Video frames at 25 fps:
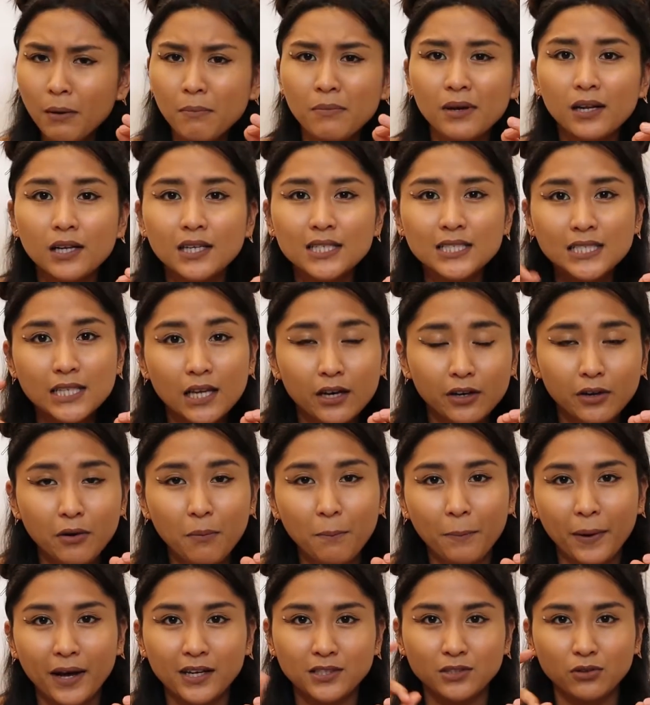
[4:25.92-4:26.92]
mabilis lang
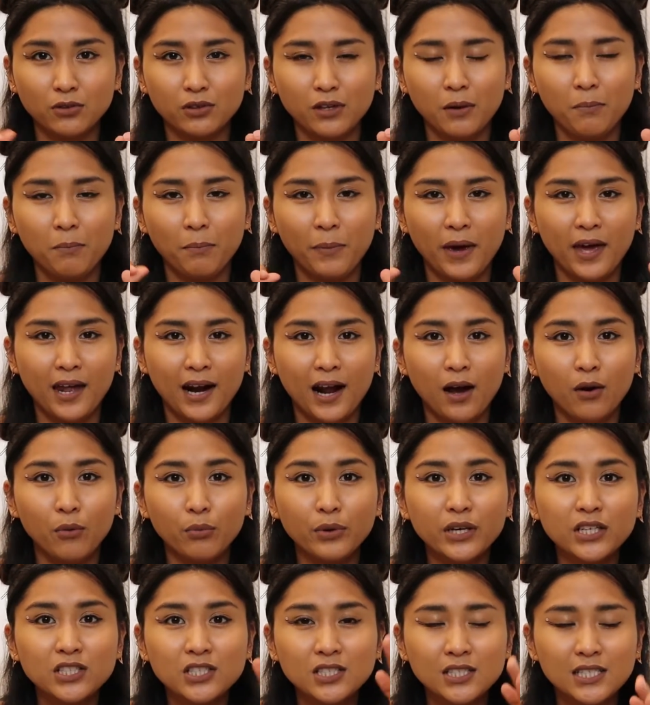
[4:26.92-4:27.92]
yung pasok ng
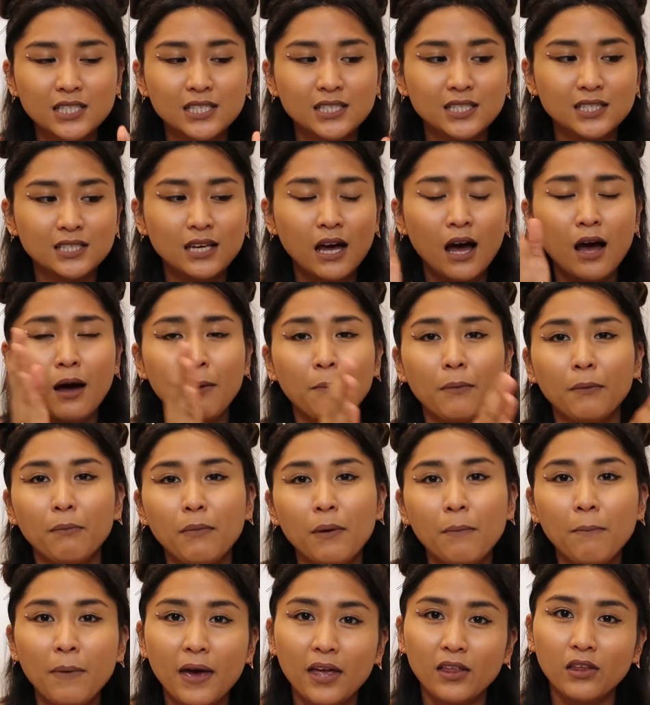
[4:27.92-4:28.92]
pera, which is,
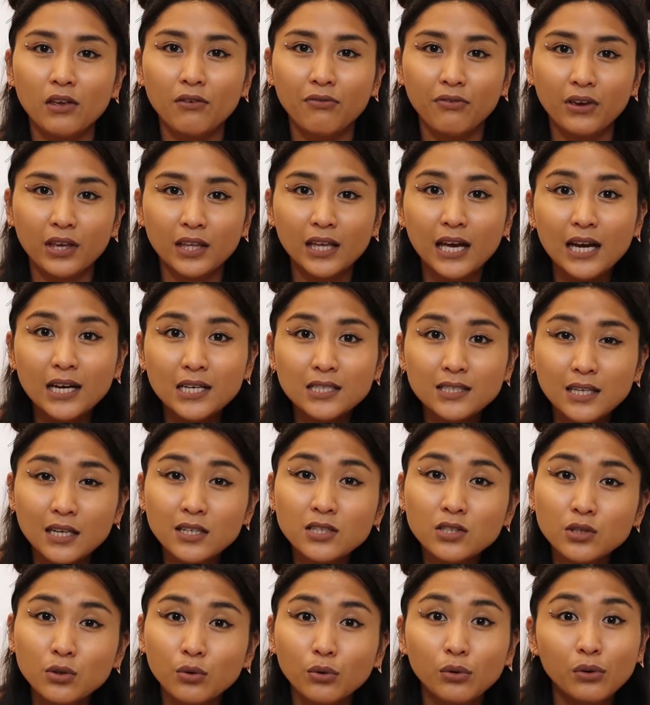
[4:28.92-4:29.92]
magbe-benefit
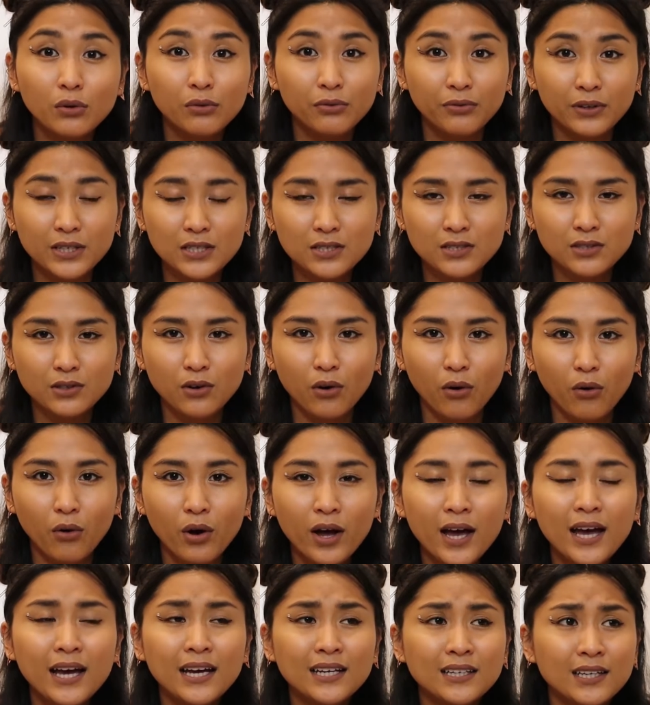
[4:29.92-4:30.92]
sa school fees
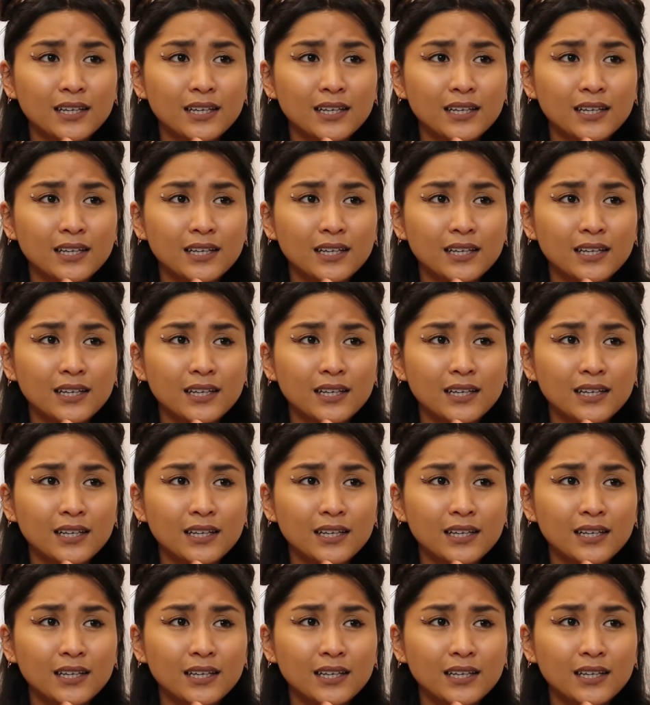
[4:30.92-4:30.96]
ko.